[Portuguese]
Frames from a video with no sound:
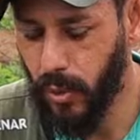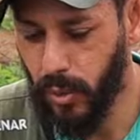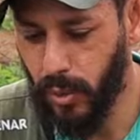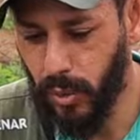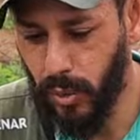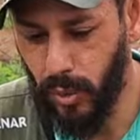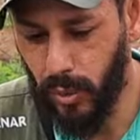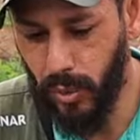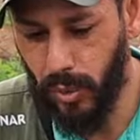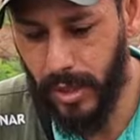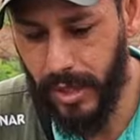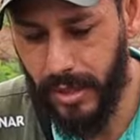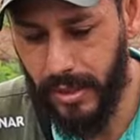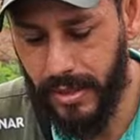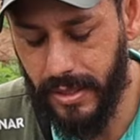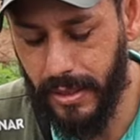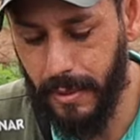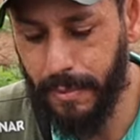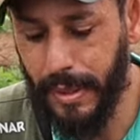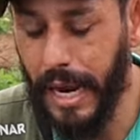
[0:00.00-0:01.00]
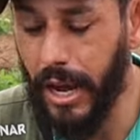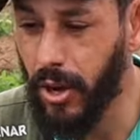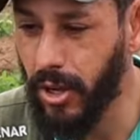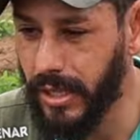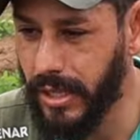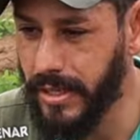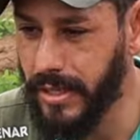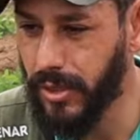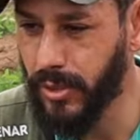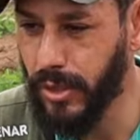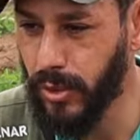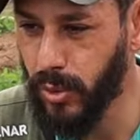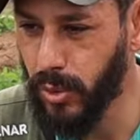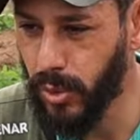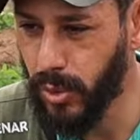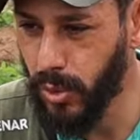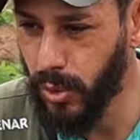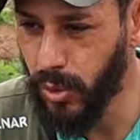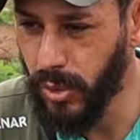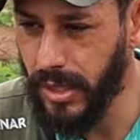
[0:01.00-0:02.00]
culturas, para a rotação de
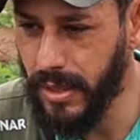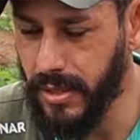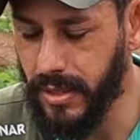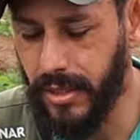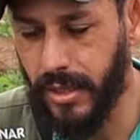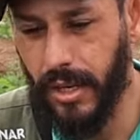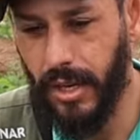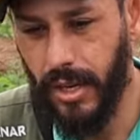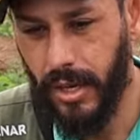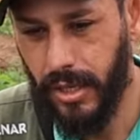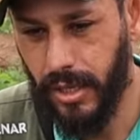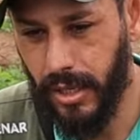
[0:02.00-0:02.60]
culturas,